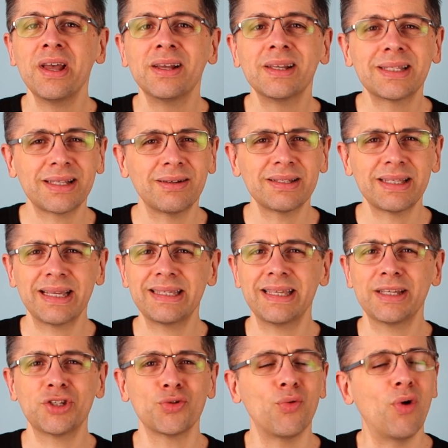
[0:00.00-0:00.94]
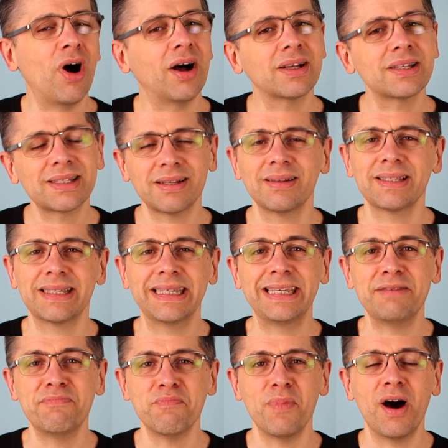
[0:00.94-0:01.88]
sans accessoires, sans
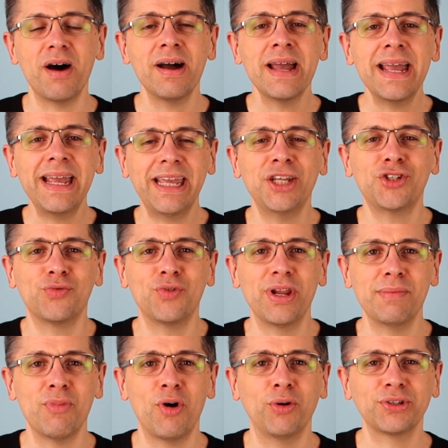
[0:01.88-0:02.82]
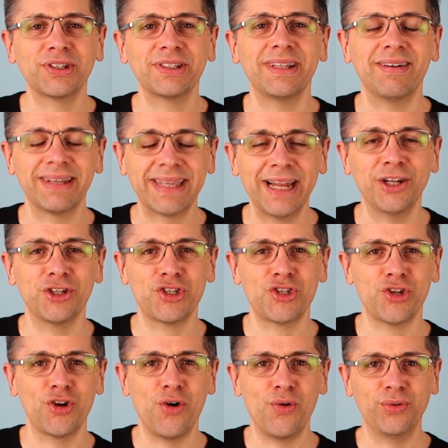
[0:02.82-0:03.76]
équipement, et je vous les montre dans quelques
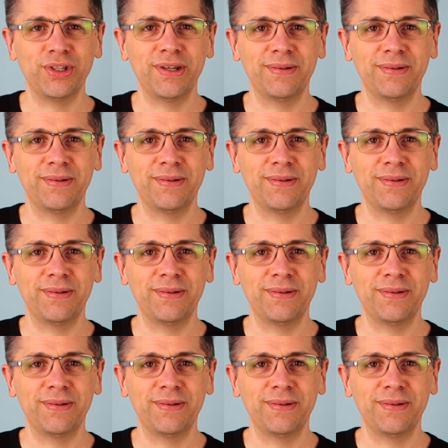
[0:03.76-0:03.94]
secondes.